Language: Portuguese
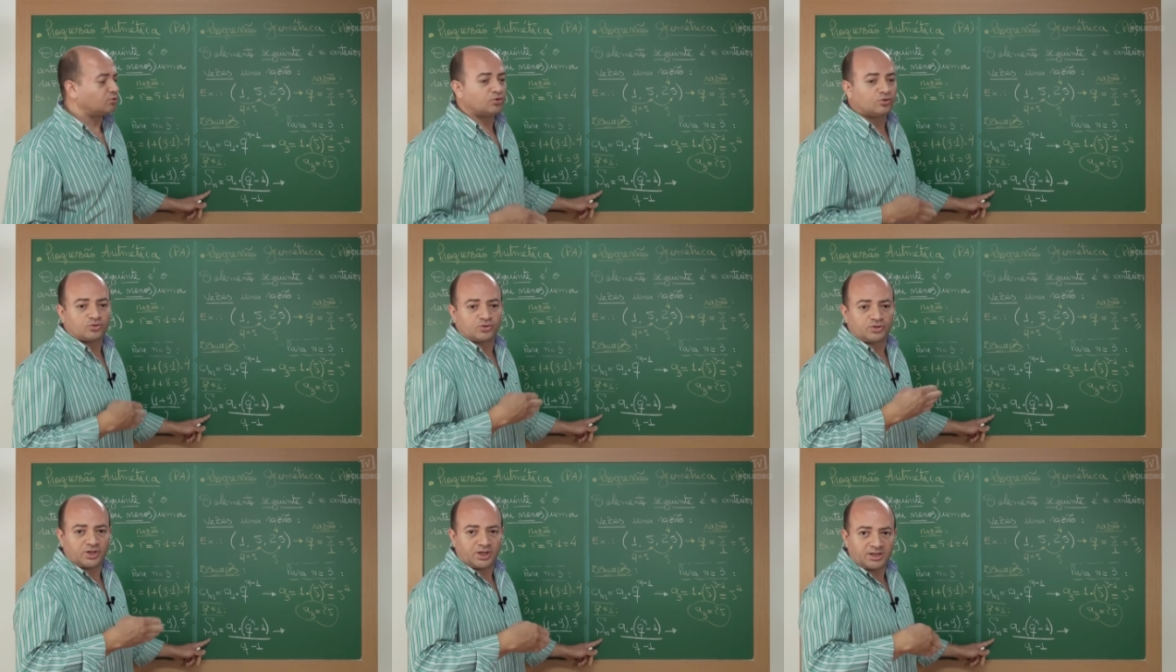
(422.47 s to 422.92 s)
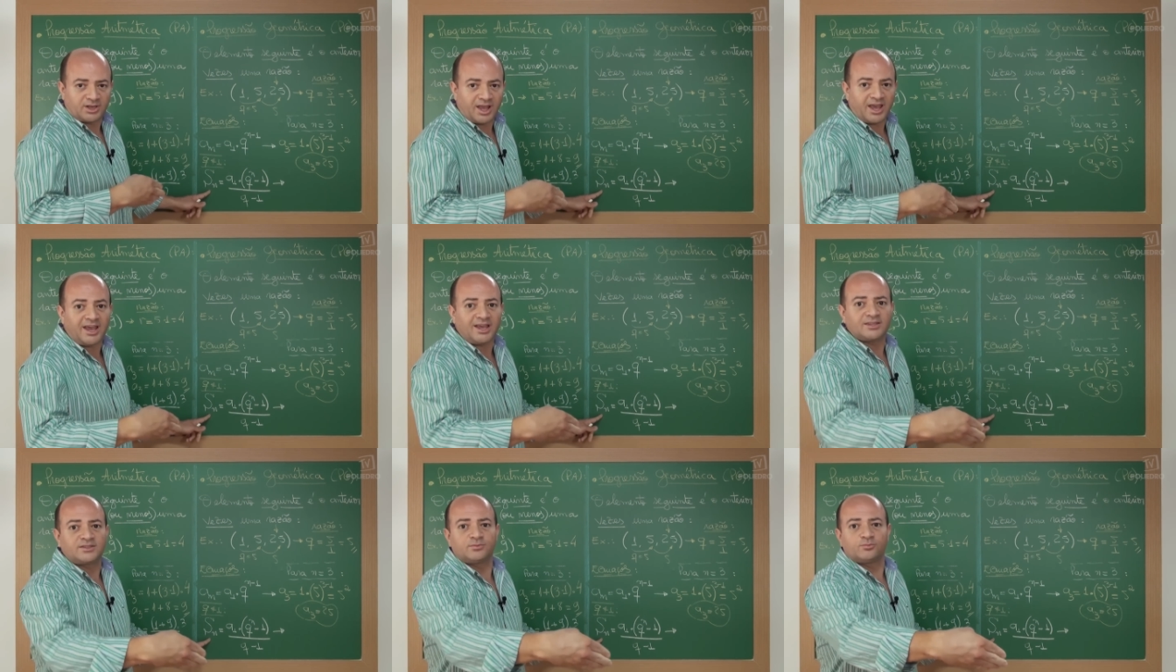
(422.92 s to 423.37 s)
dos
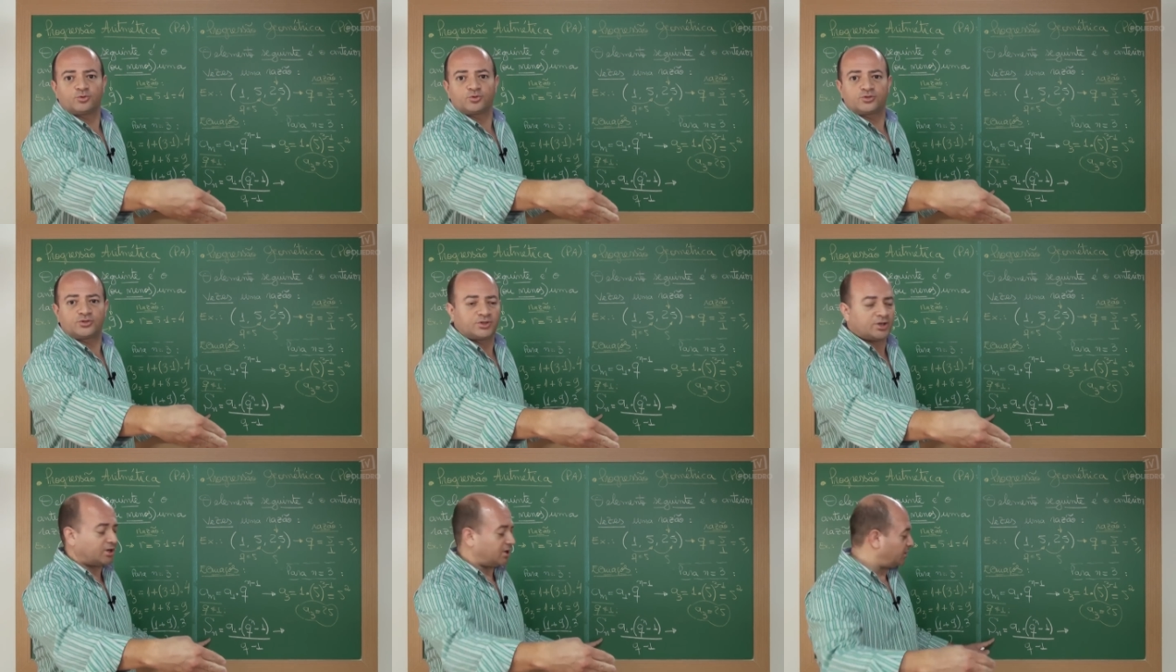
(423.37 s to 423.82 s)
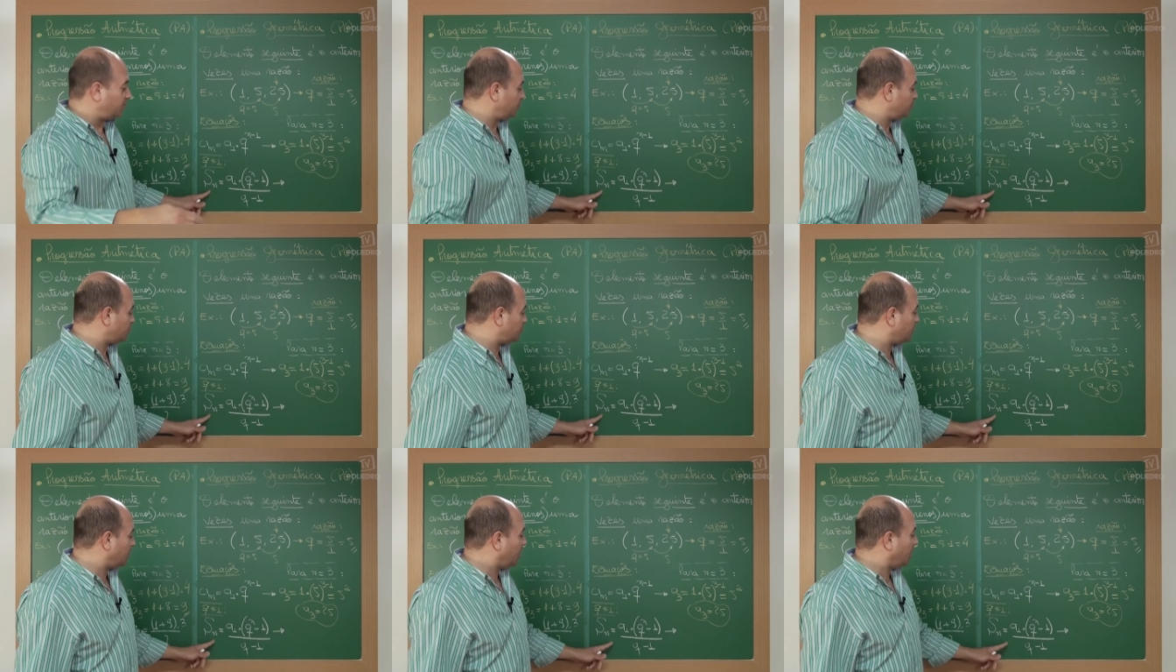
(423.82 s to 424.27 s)
enésimos
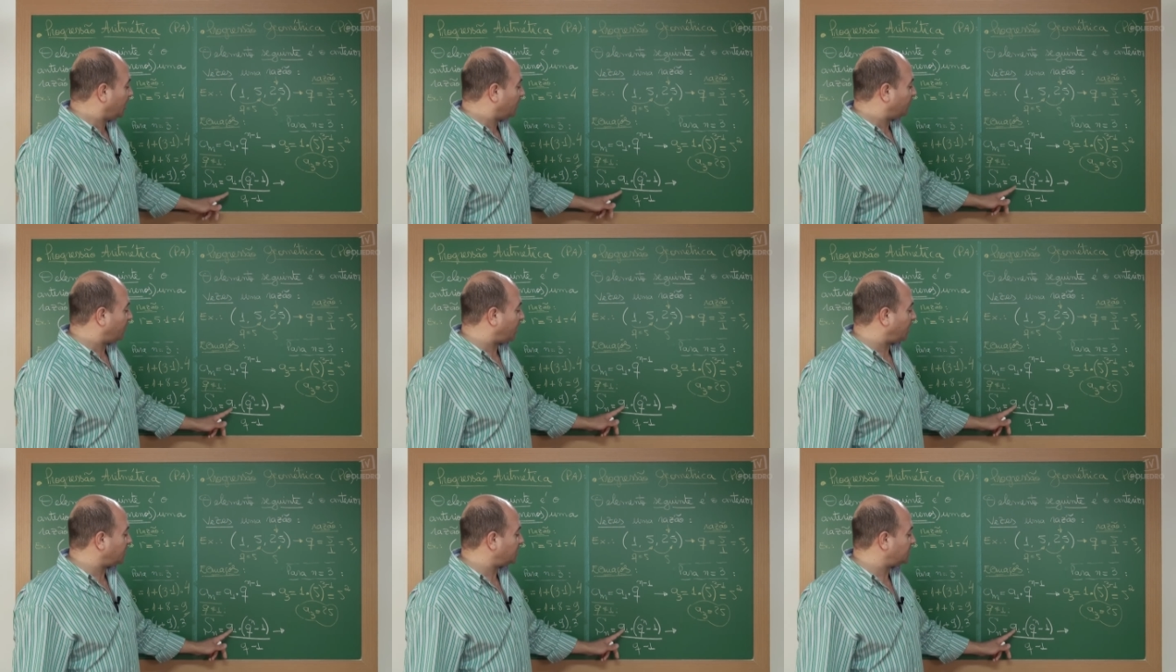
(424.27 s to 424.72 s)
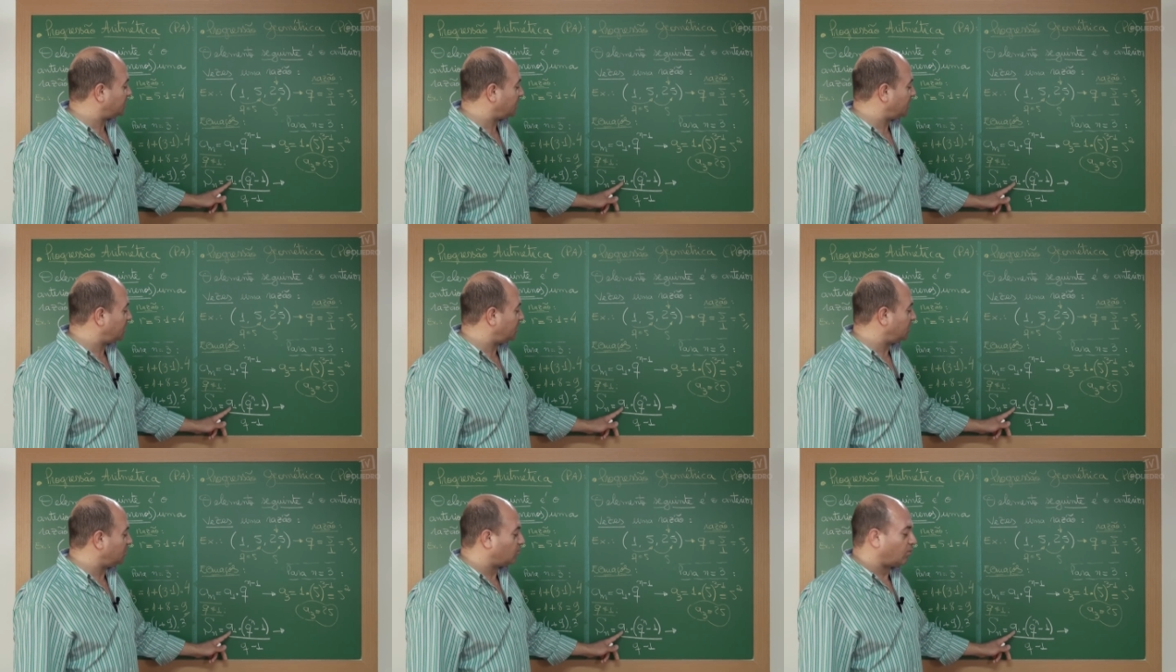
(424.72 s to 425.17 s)
termos vai
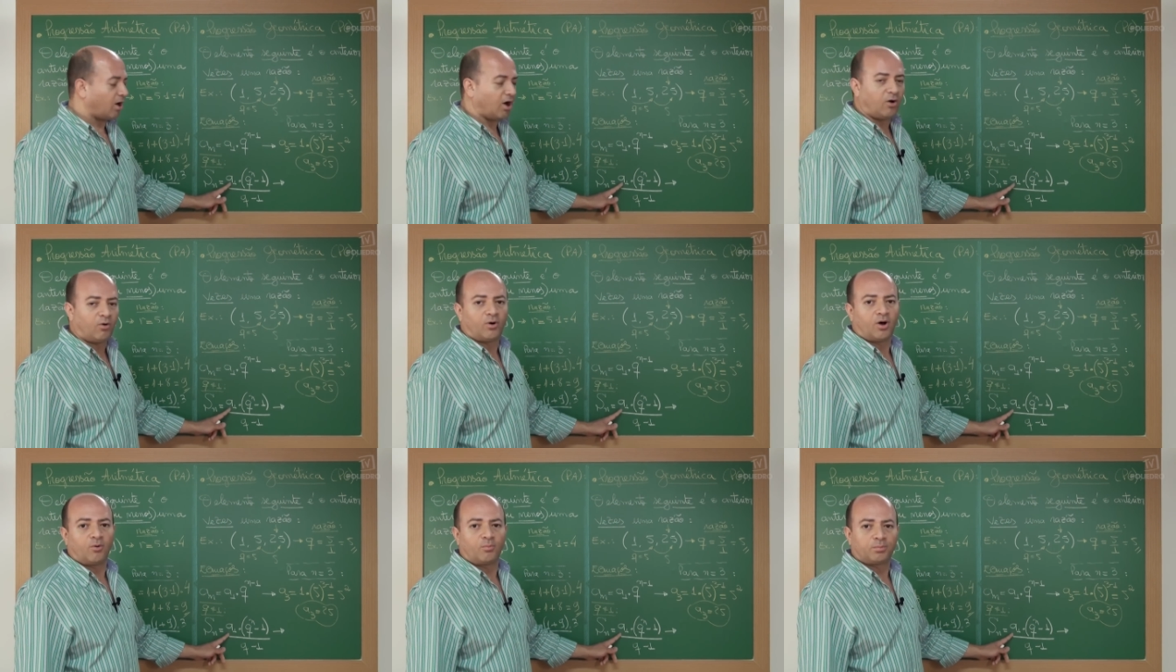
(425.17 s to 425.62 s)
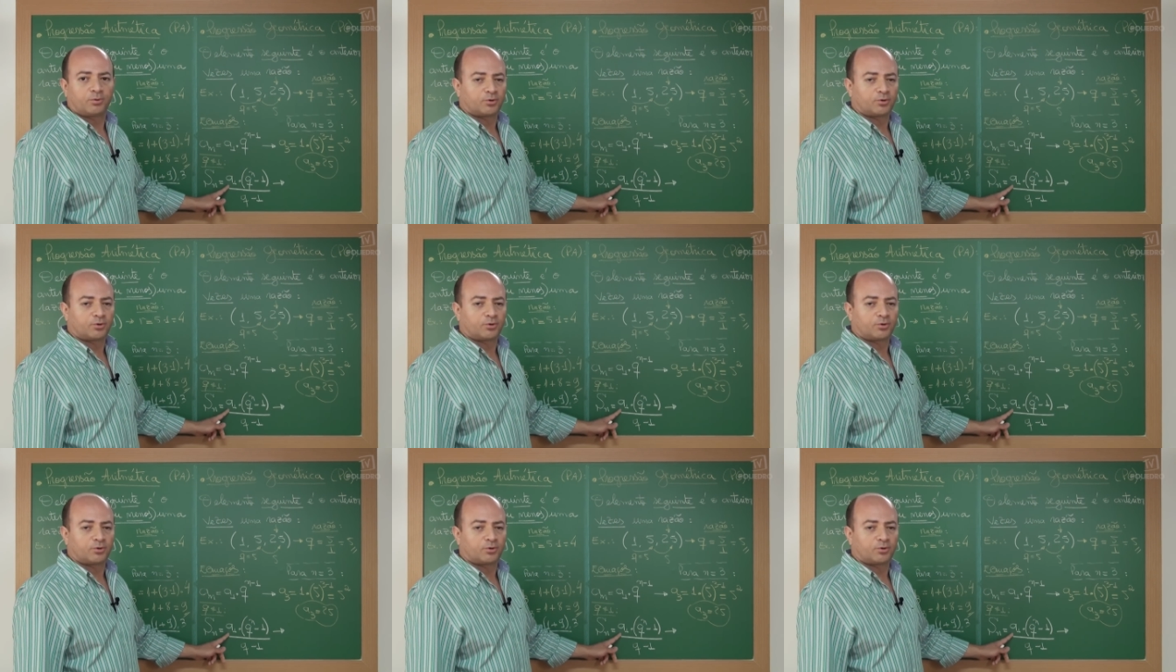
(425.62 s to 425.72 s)
ser igual ao